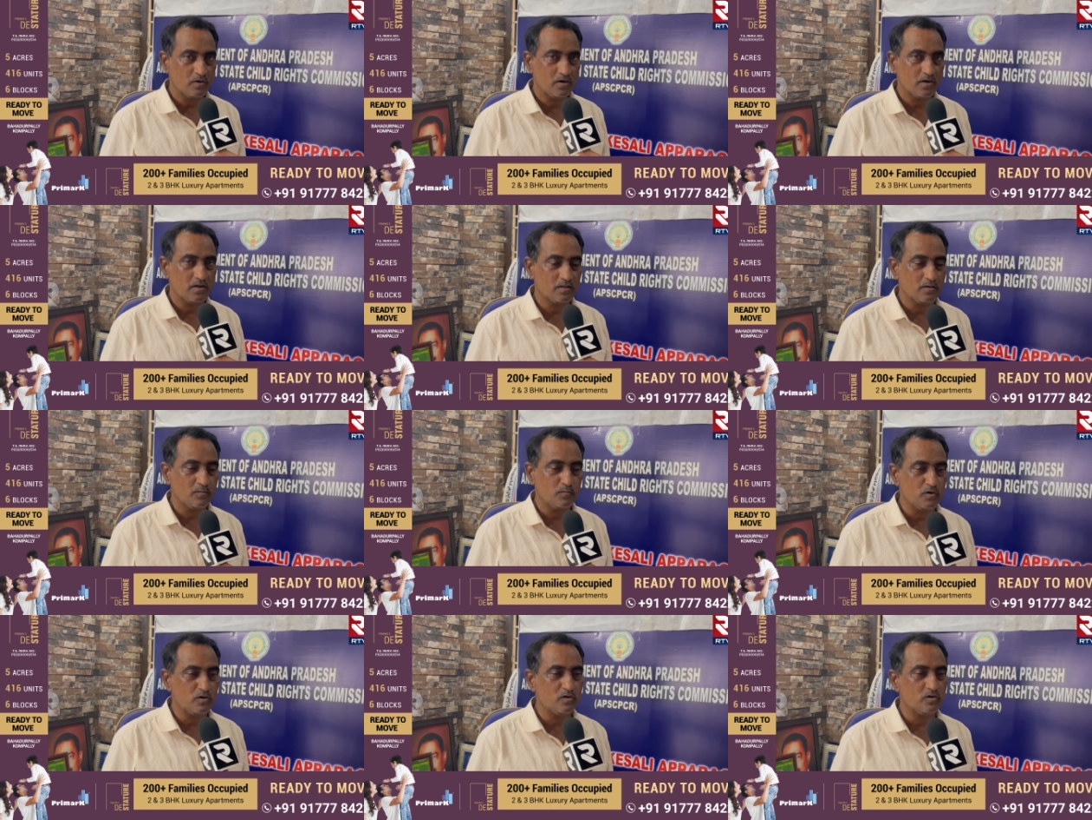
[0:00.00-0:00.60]
గత
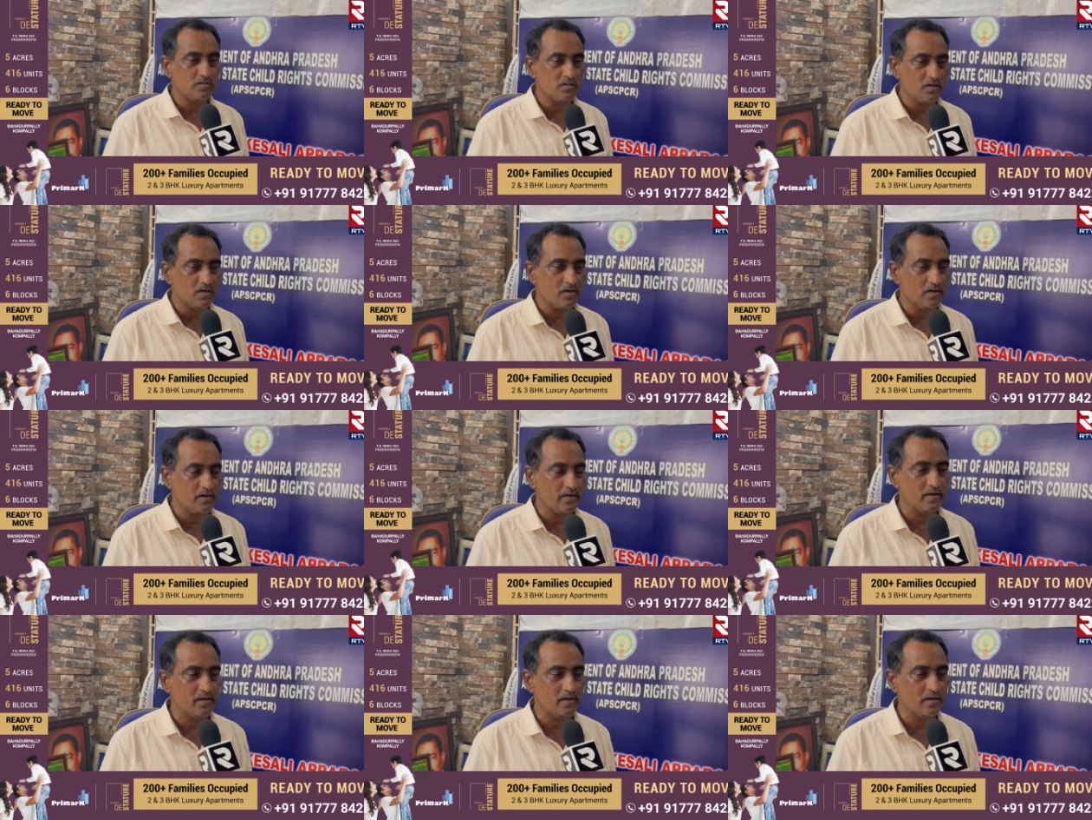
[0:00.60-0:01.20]
మూడు రోజుల
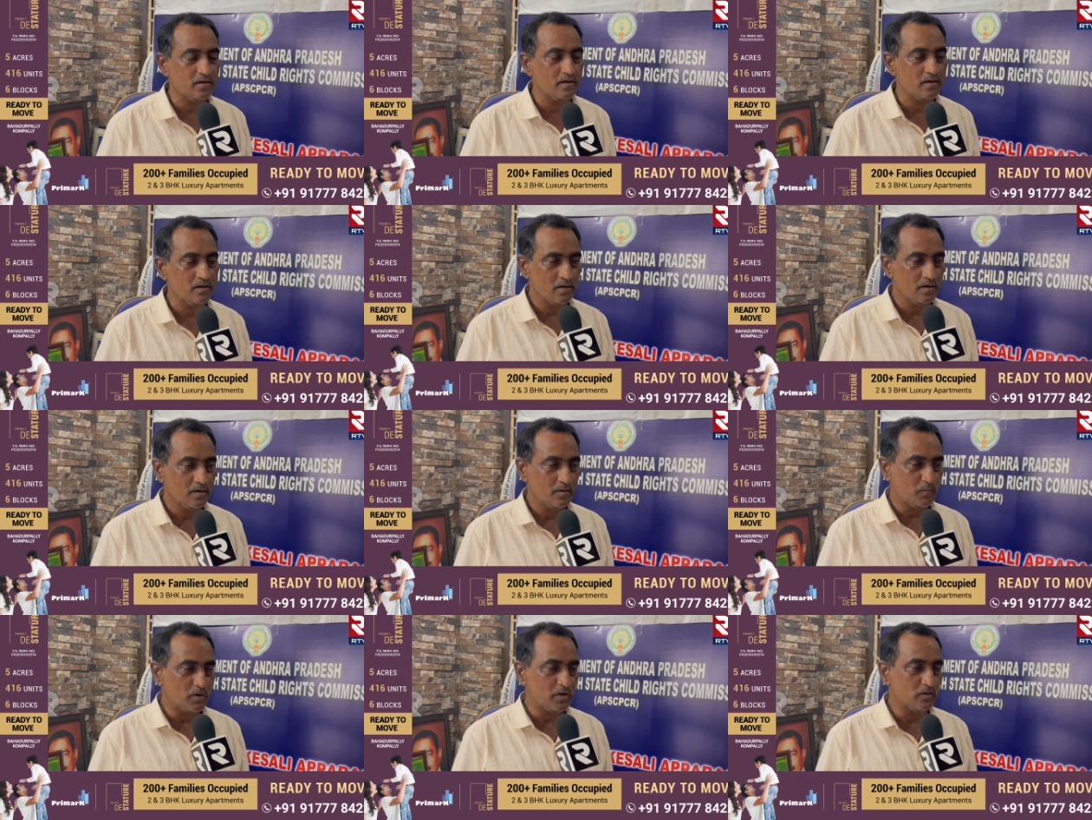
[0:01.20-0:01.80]
నుండి
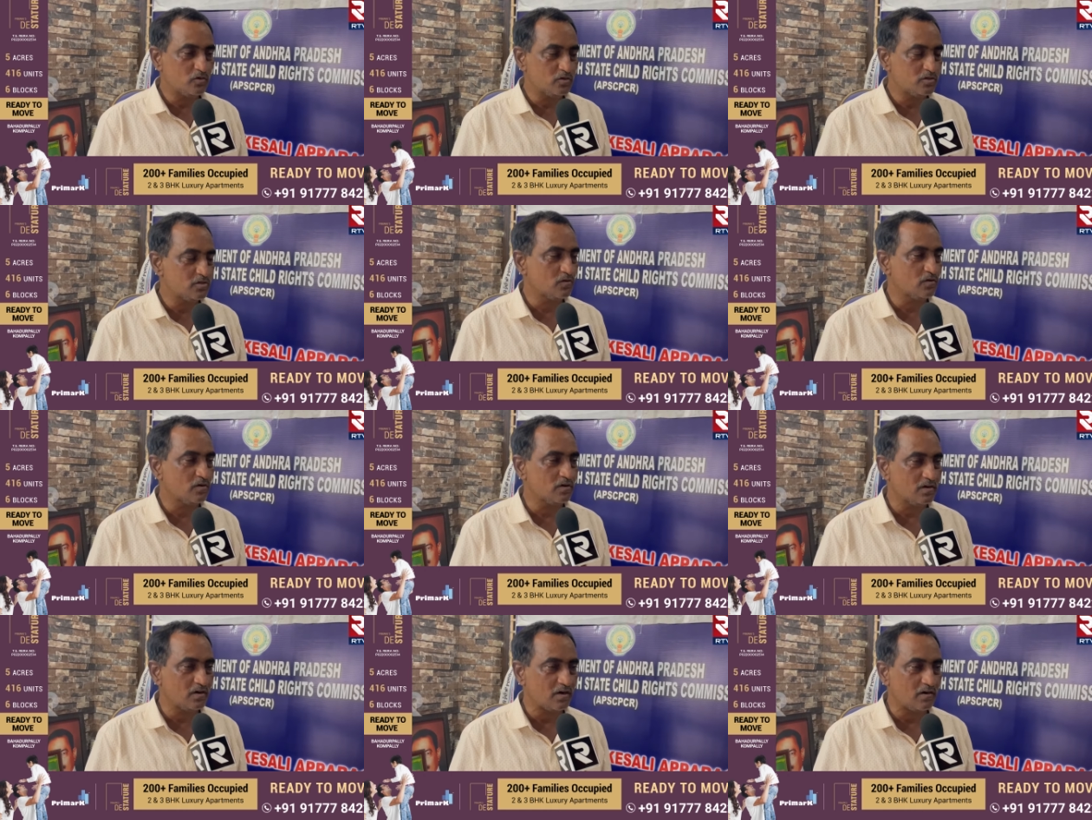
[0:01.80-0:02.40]
మా దృష్టి
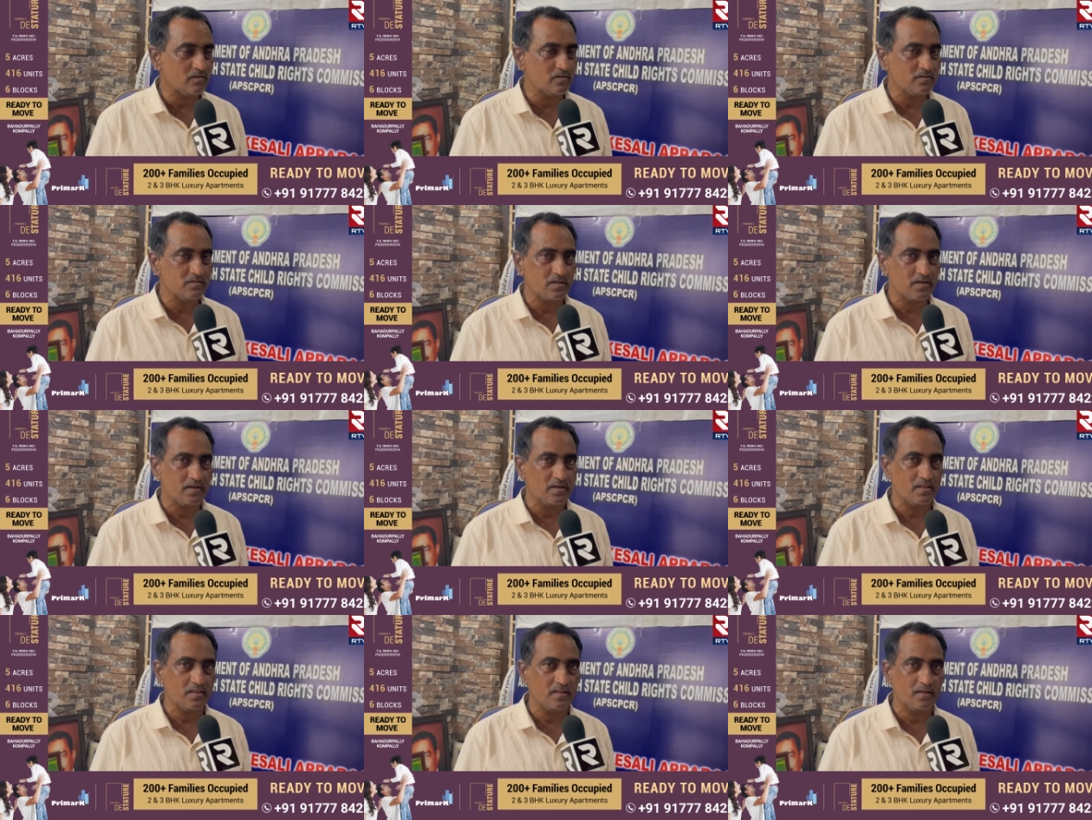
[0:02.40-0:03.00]
కూడా రావడం
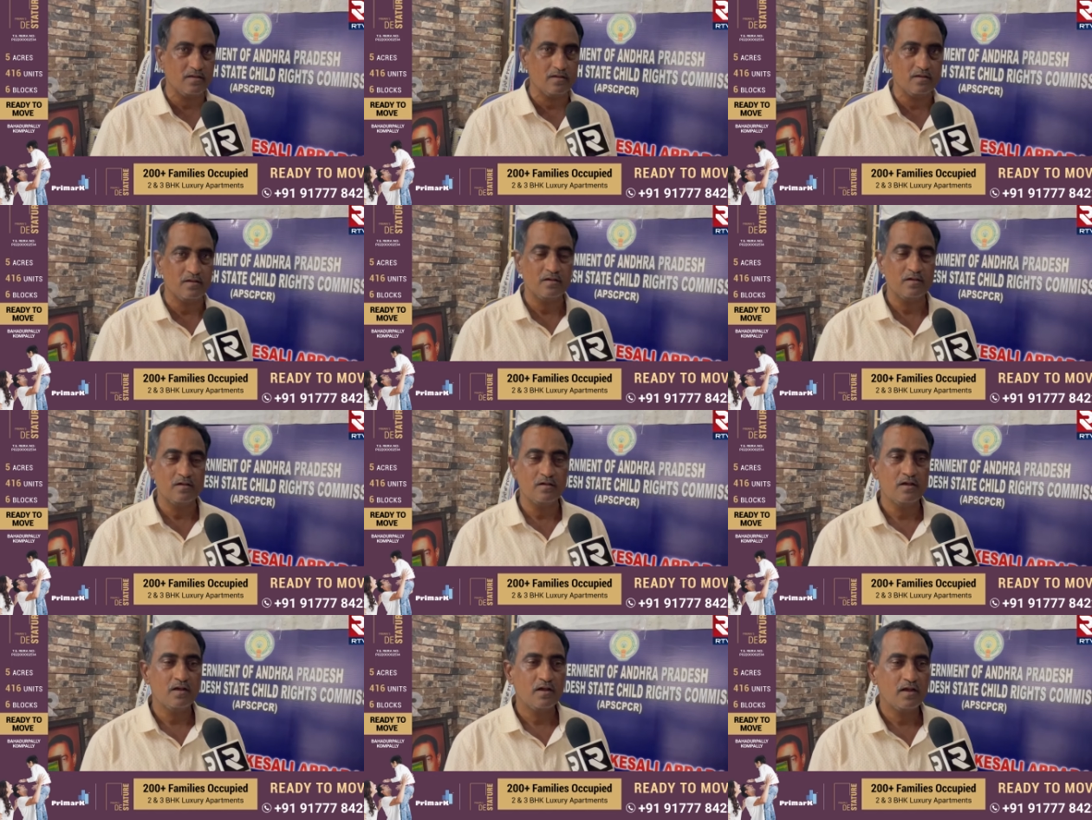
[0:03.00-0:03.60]
జరిగింది
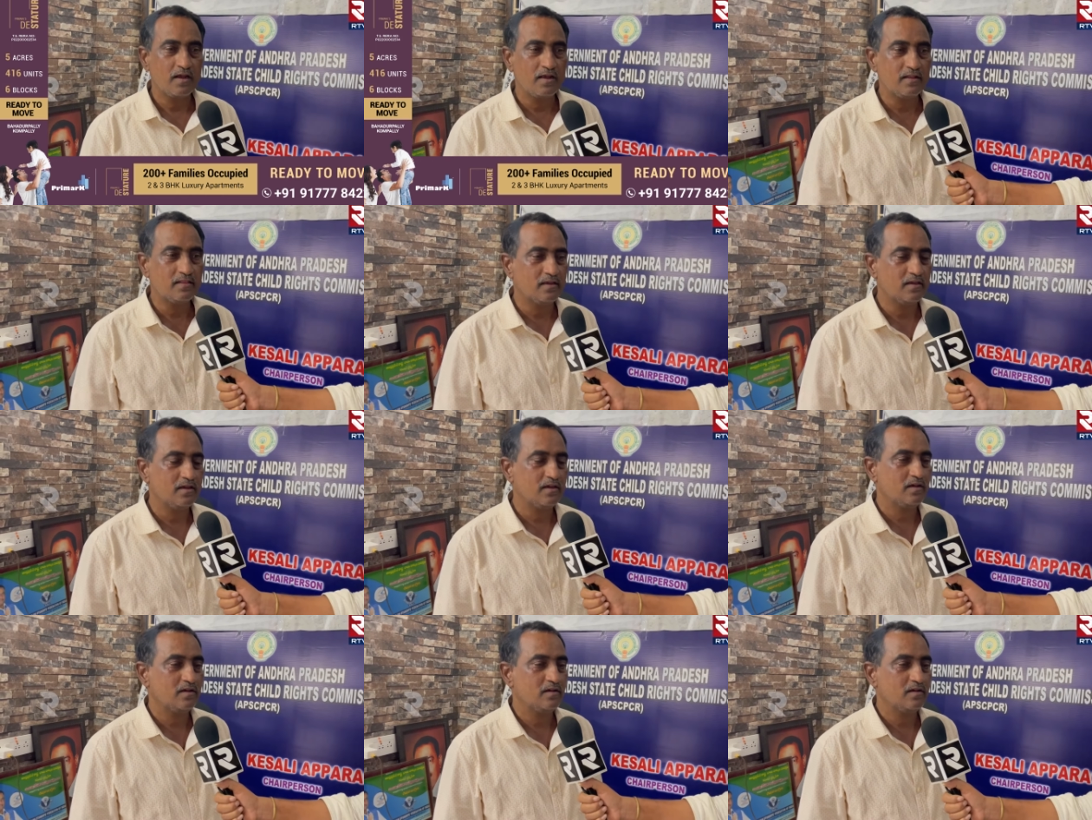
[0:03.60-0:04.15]
అయితే